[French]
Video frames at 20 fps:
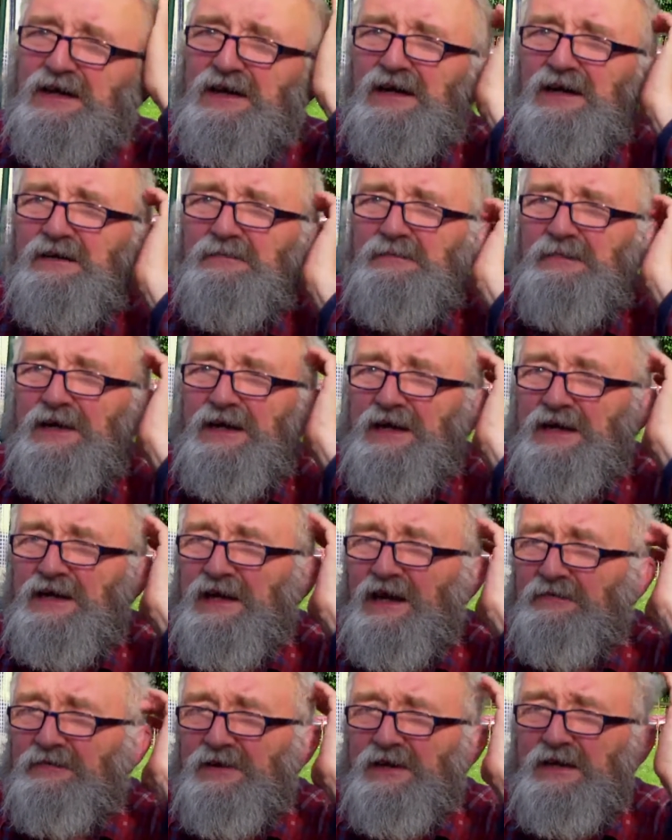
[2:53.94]
hein, mais il
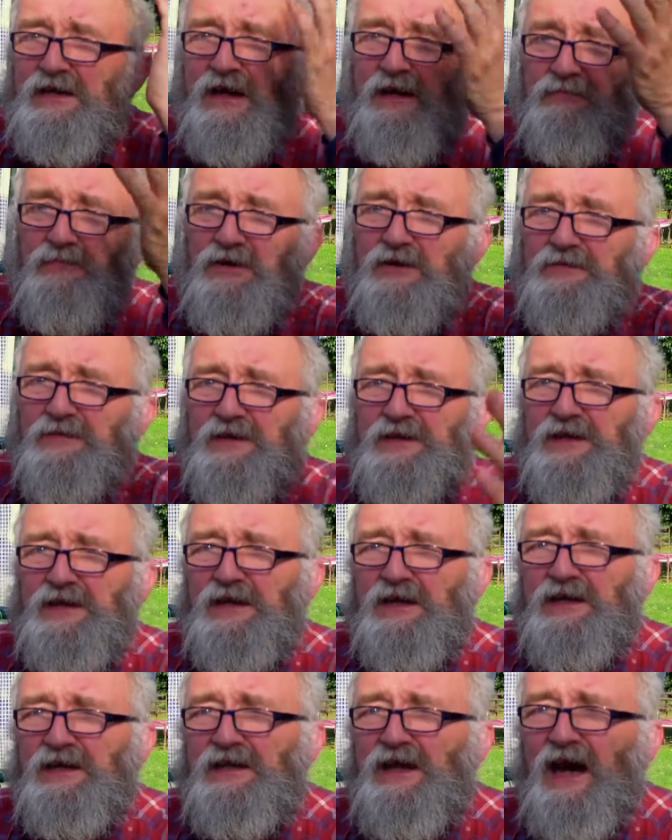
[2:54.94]
y avait également
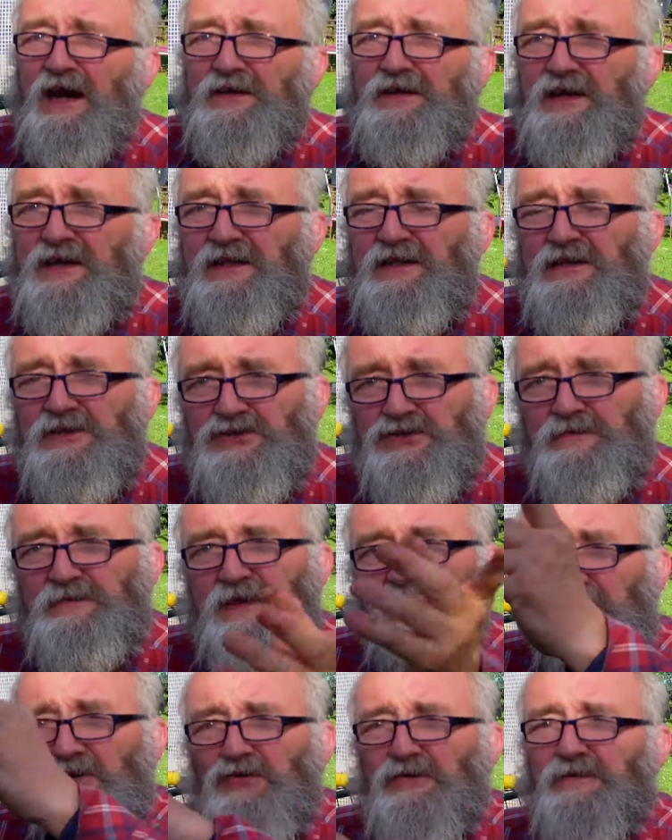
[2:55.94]
Frédéric Dardenne et je
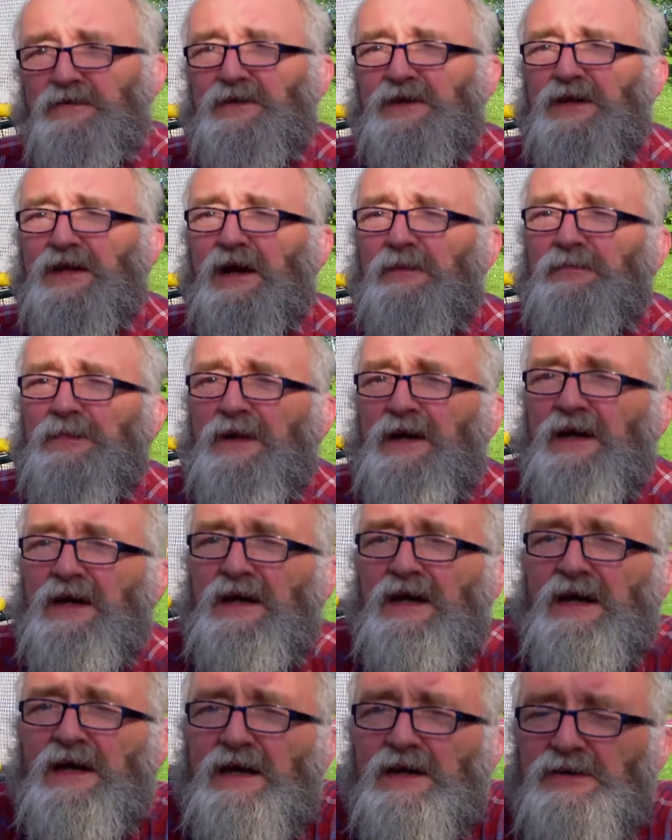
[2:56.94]
vais y revenir.
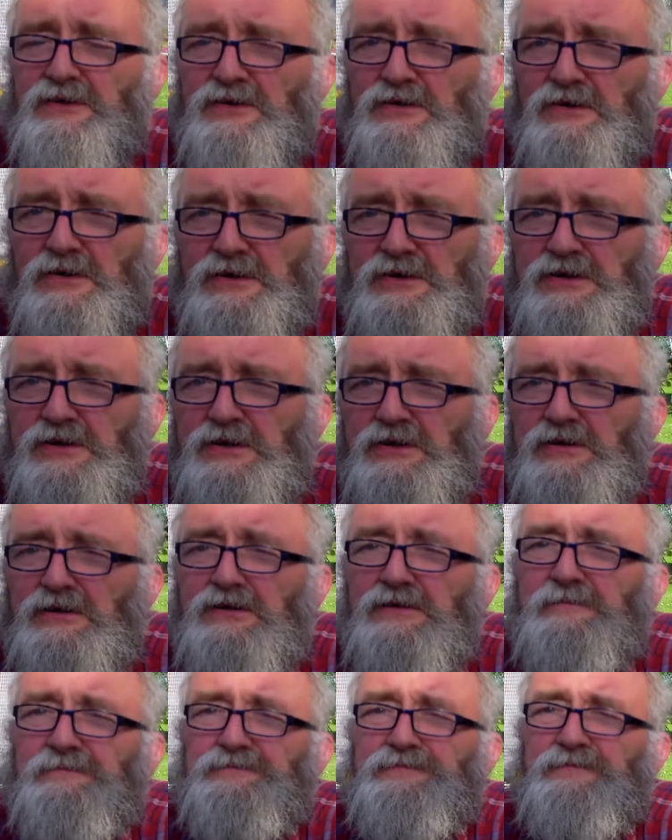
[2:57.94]
Donc,
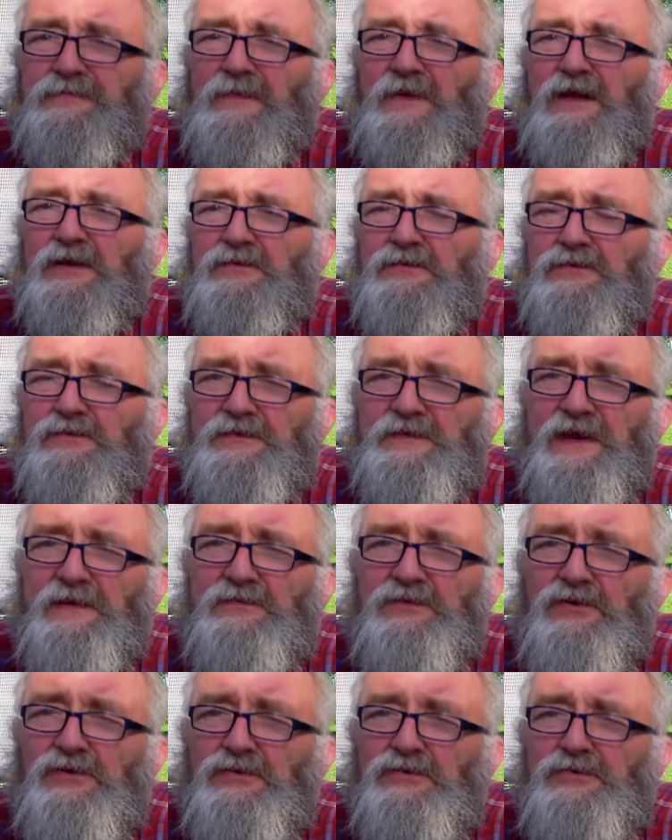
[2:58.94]
euh, nous
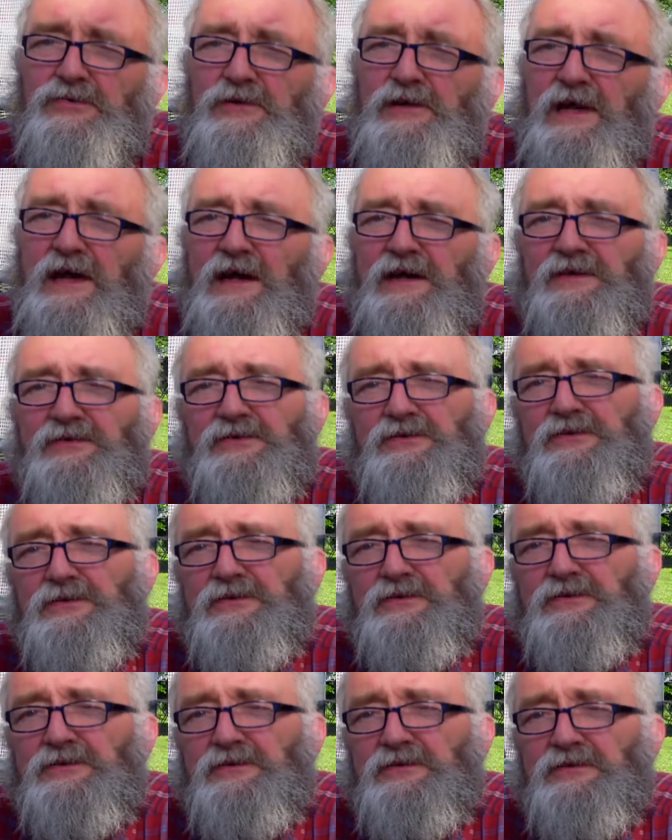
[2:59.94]
avons eu là
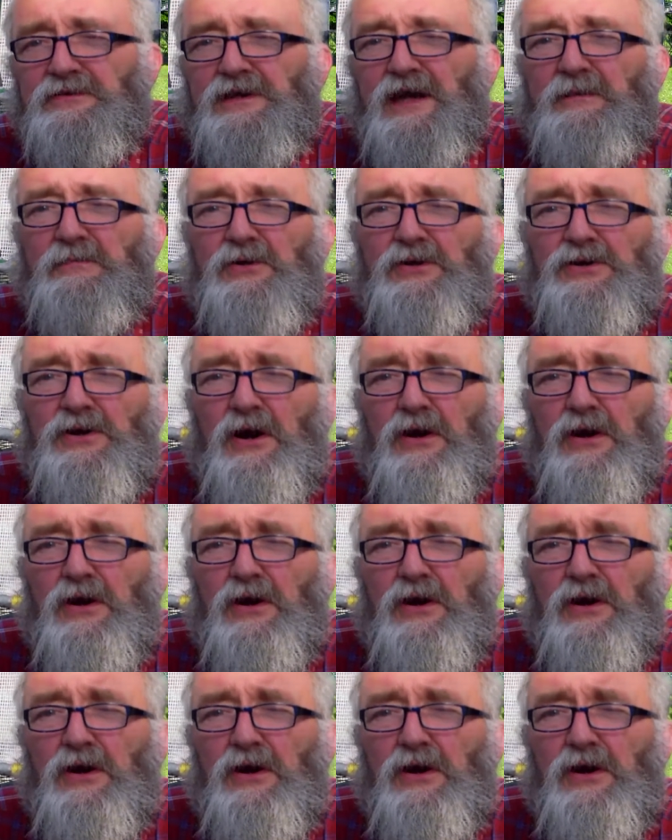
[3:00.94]
de, de, très bonnes